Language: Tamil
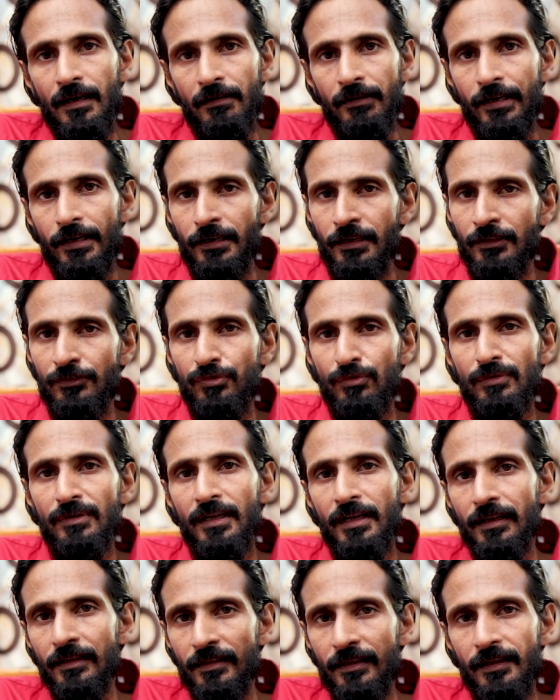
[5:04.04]
அவர் என்ன
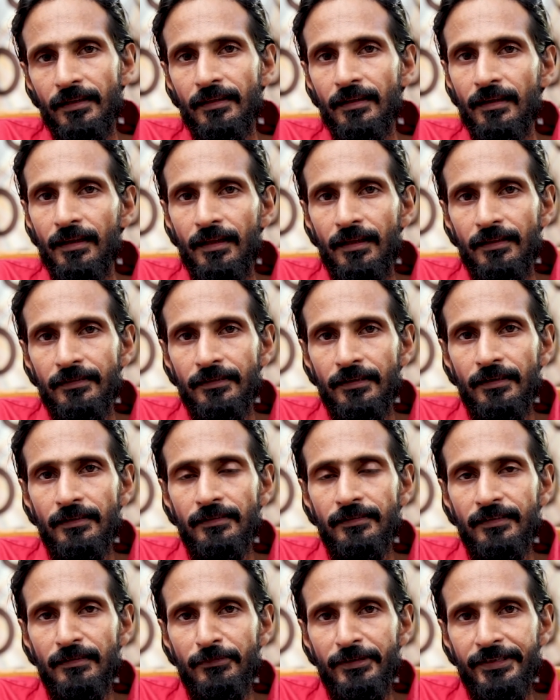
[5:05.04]
சொன்னார் தேர்தலில்
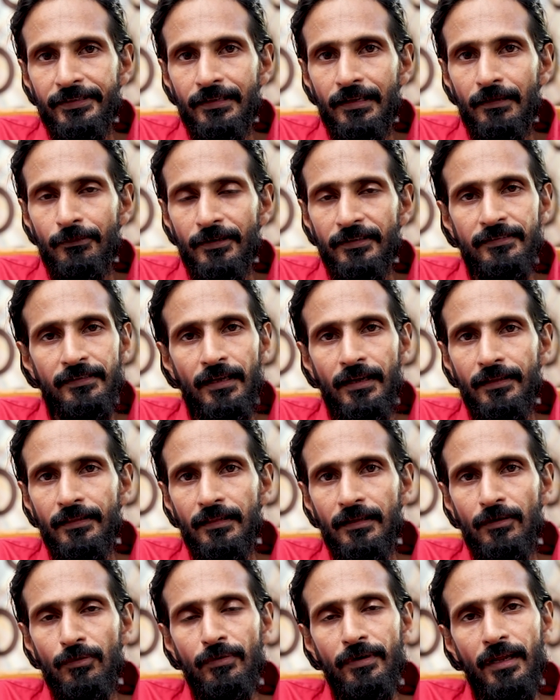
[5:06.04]
தேர்தல் சமயத்தில்
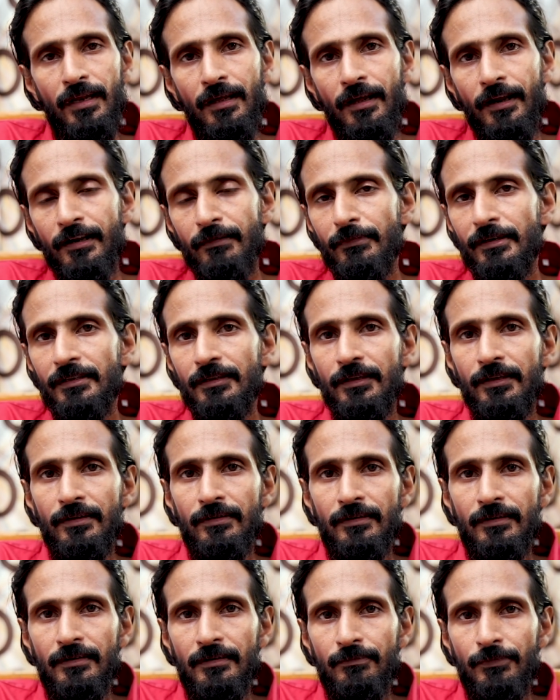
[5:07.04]
பிரச்சாரத்தில் உங்கள் எல்லாருக்குமே
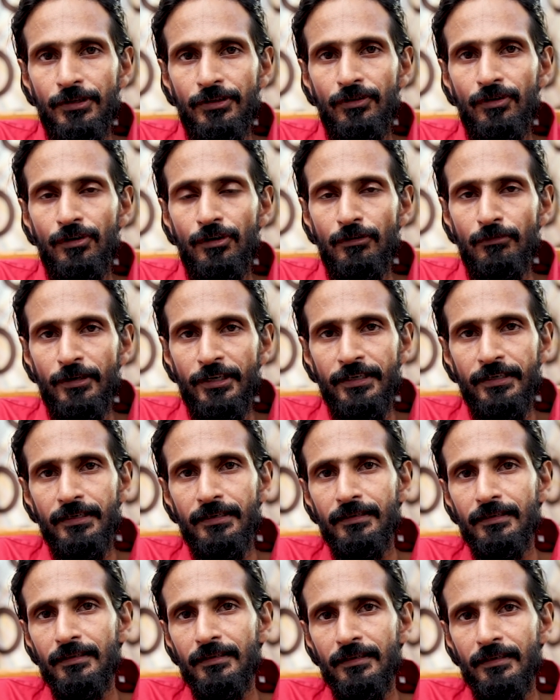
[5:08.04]
தெரியும் பதினோரு மணிக்கு
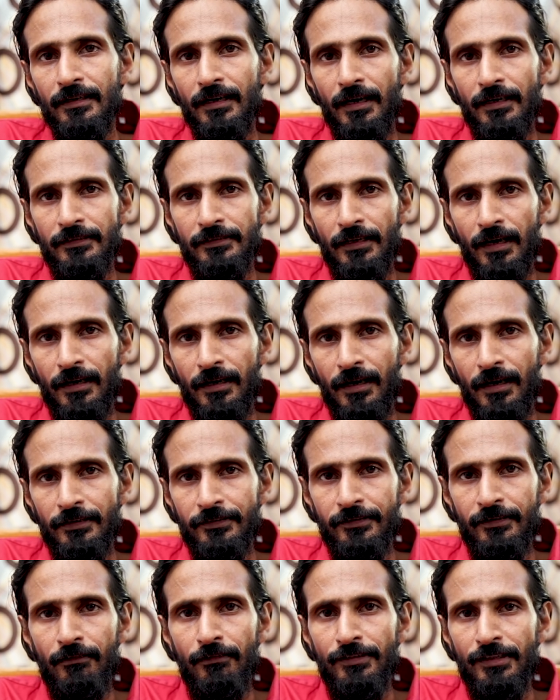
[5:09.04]
நீங்கள் ஆட் நாங்கள்
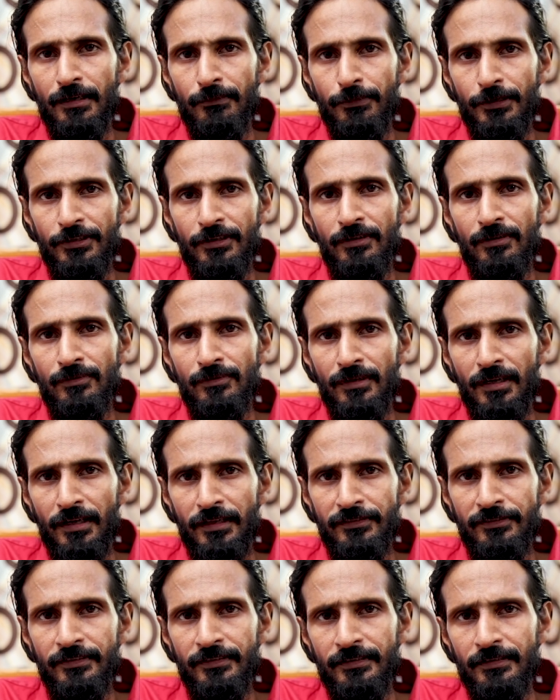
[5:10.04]
ஆட்சிக்கு வந்தால் பதினொன்று
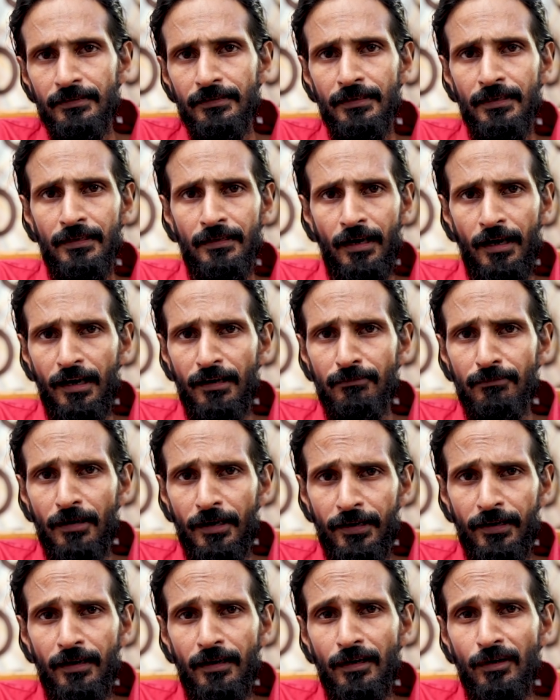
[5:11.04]
அஞ்சுக்கு நாங்கள்
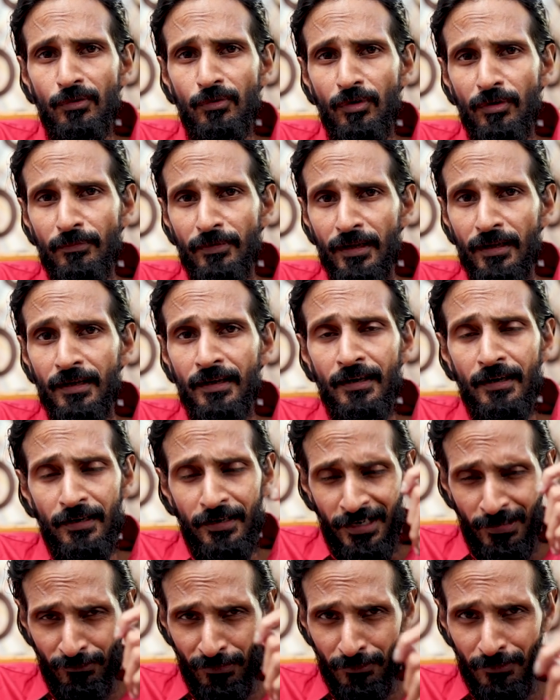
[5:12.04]
மணல் அள்ளுவோம்னு
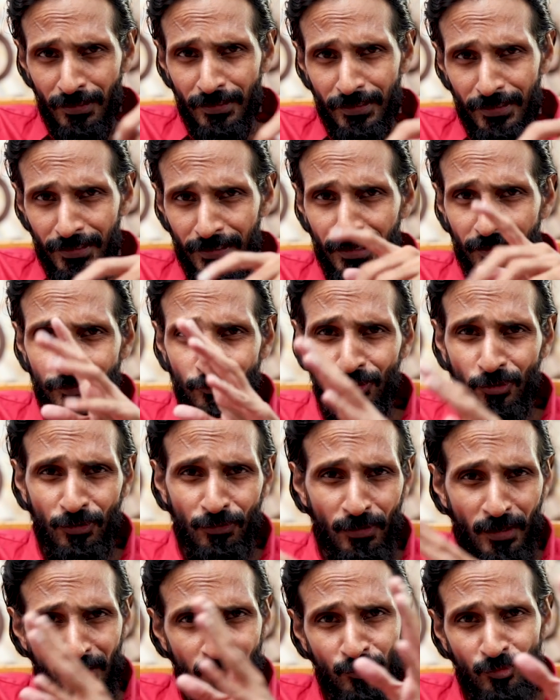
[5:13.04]
நம்ப மாட்டீங்க அதுக்கு
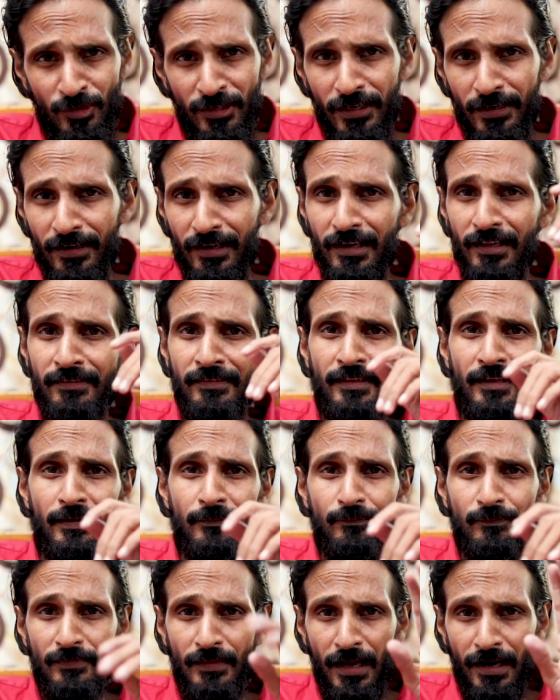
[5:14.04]
ஒரு வாரம் முன்னாடிலேருந்தே
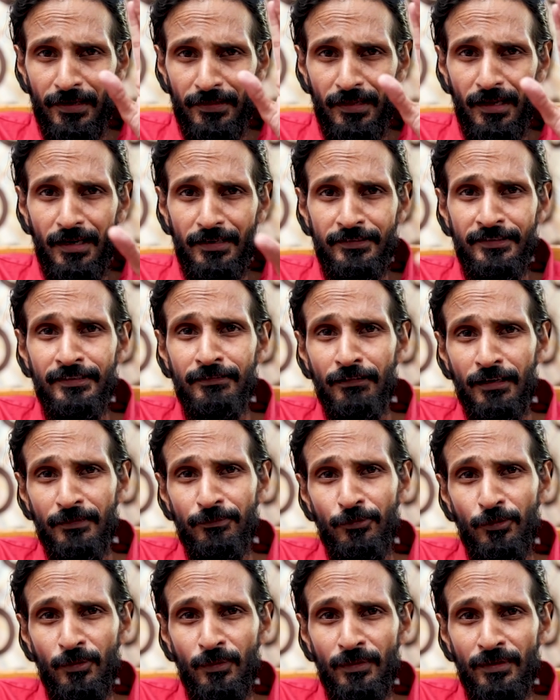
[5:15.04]
நாங்கள் தான் ஆட்சிக்கு
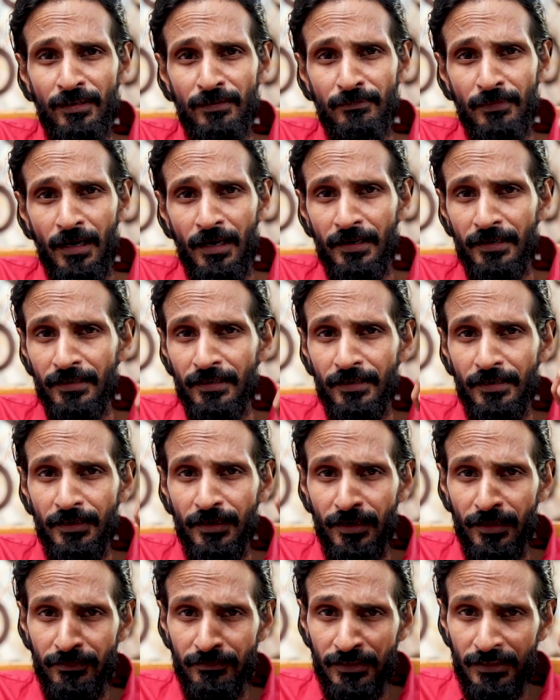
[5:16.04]
வரப்போகிறோன்ட்டு
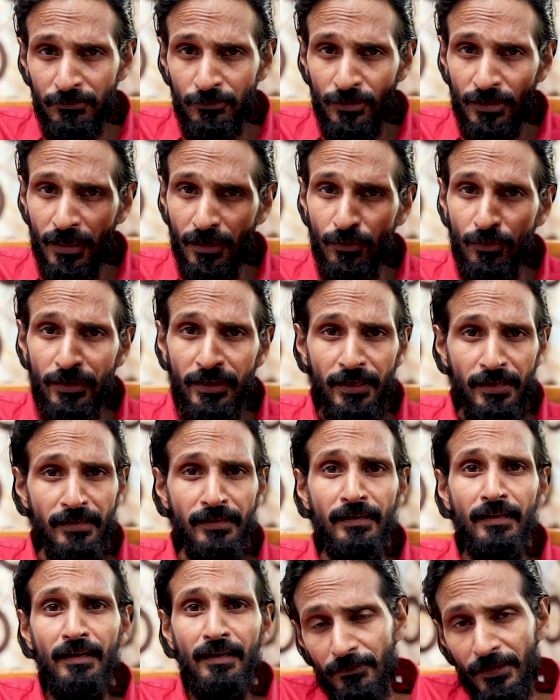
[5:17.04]
மாடுகளுக்கெல்லாம் திமுக கொடியை
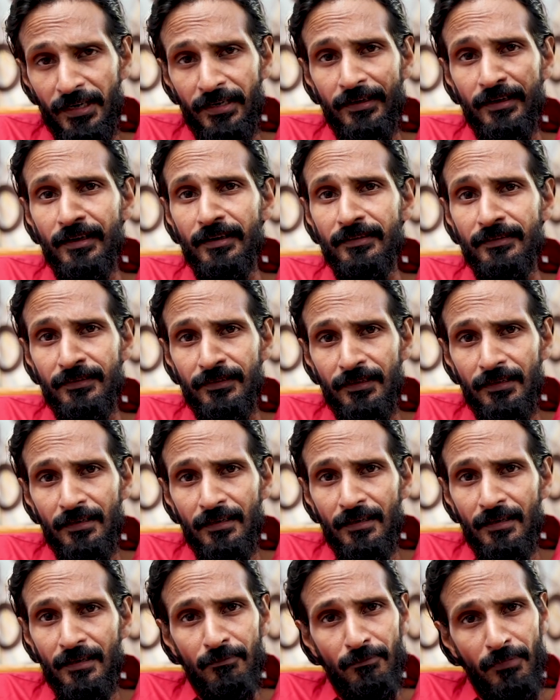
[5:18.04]
பெயிண்ட் அடித்து
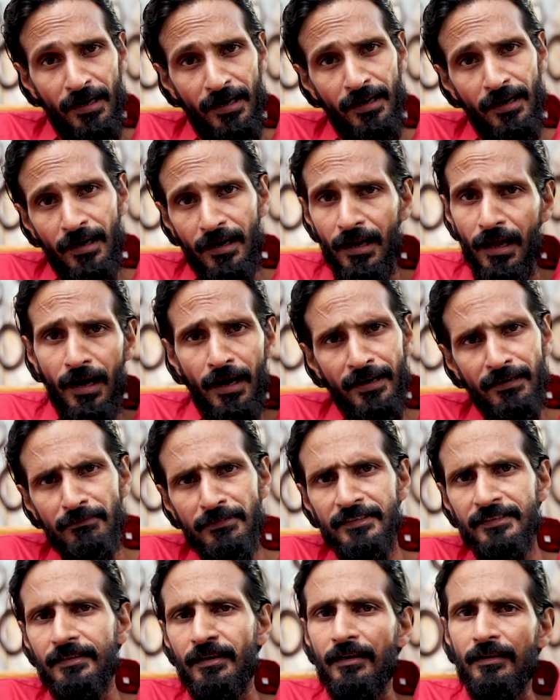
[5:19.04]
மணல் அள்ள
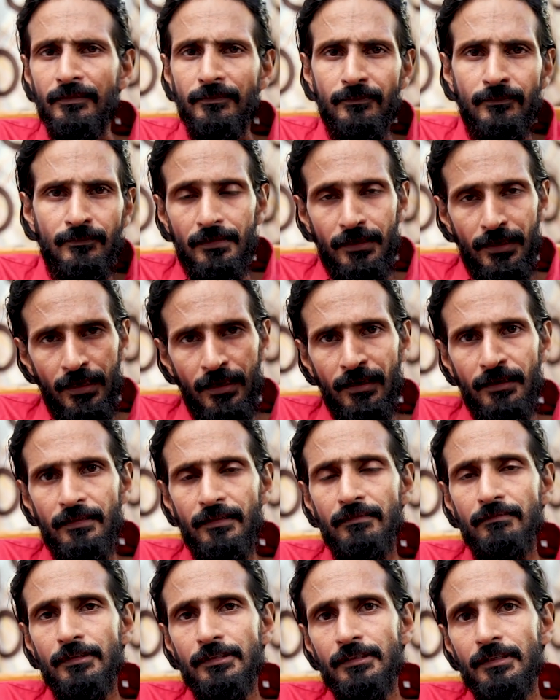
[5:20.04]
ஆரம்பிச்சிட்டாங்க ஏன்
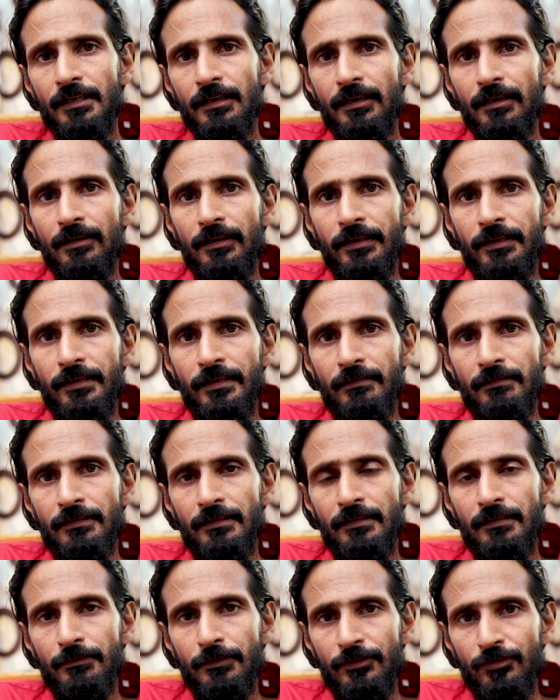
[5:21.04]
இதை வந்து நான் இங்கே
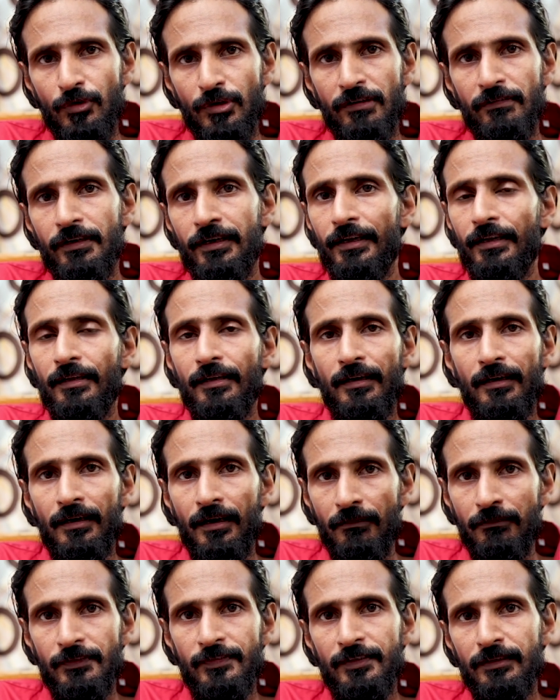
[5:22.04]
வந்து இப்போ சொல்ல வேண்டிய
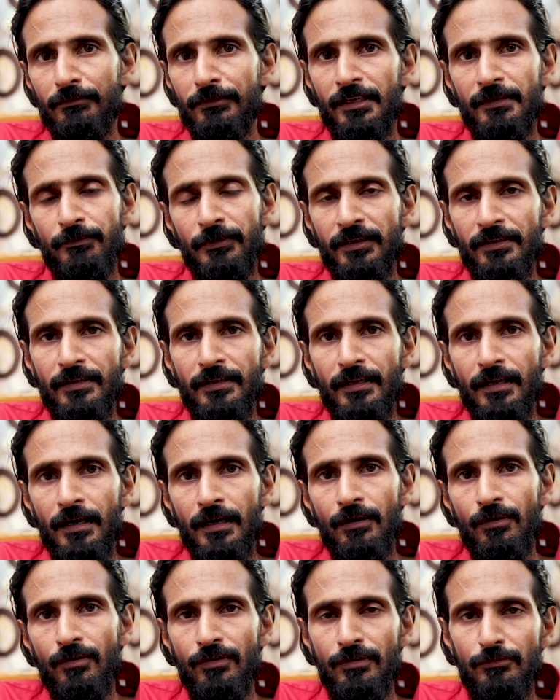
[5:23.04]
அவசியம் ஏற்படுதுன்னா
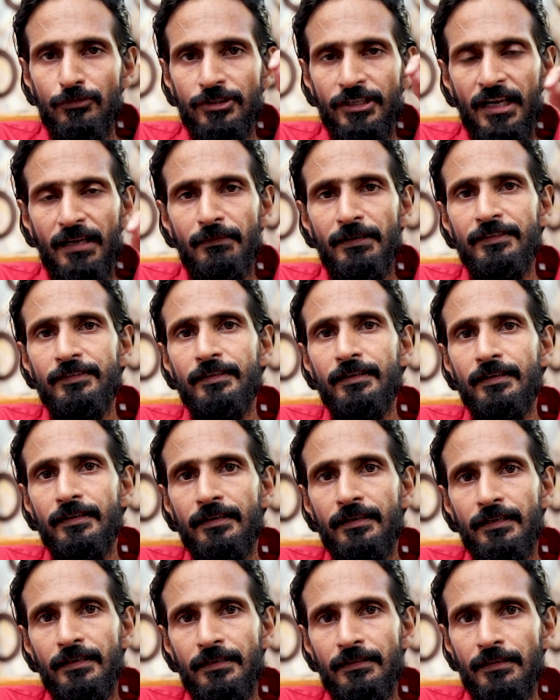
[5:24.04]
ஒரு
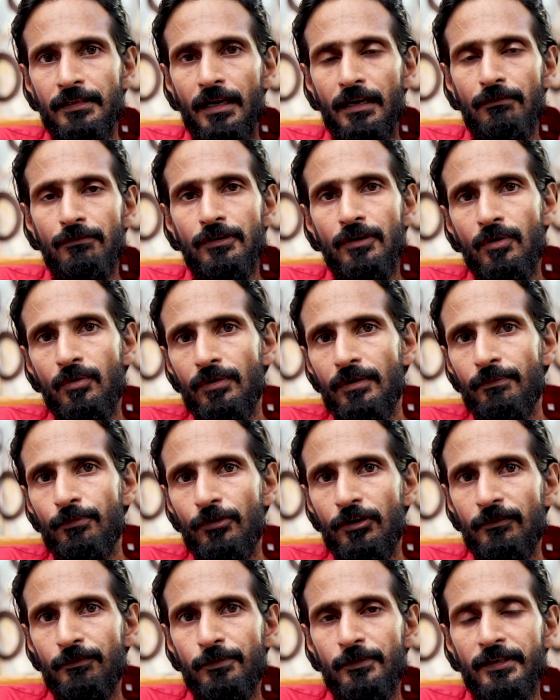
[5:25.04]
முதலமைச்சருக்கு இந்த அளவுக்கு கூட
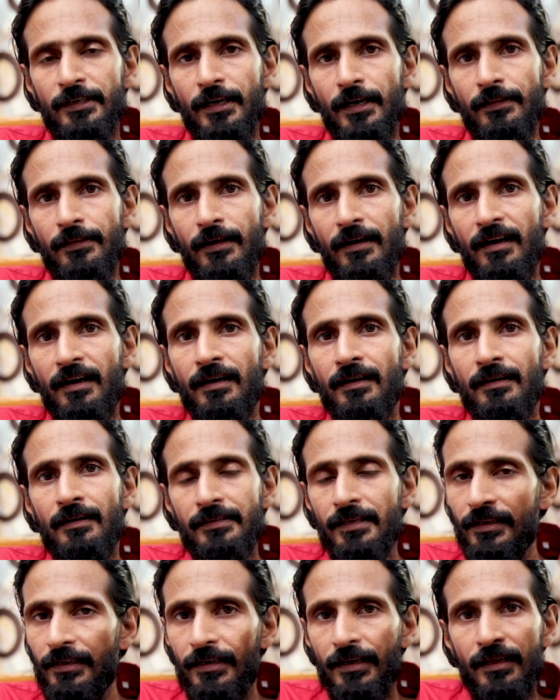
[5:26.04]
பொறுப்பு இருக்காதா
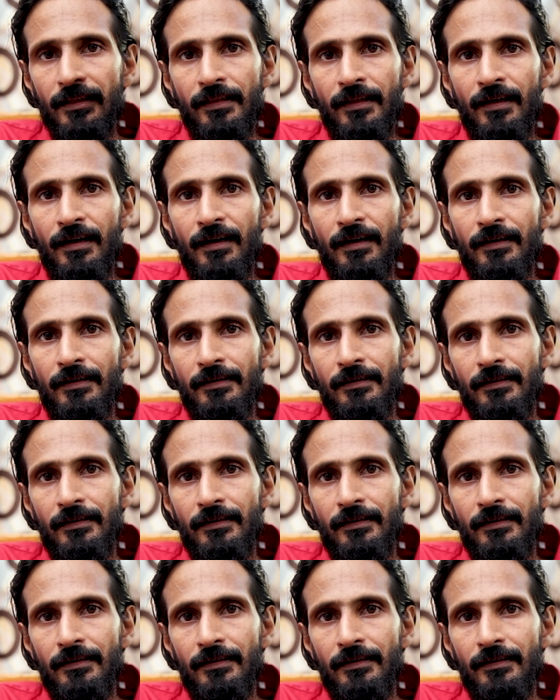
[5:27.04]
தெரியாதா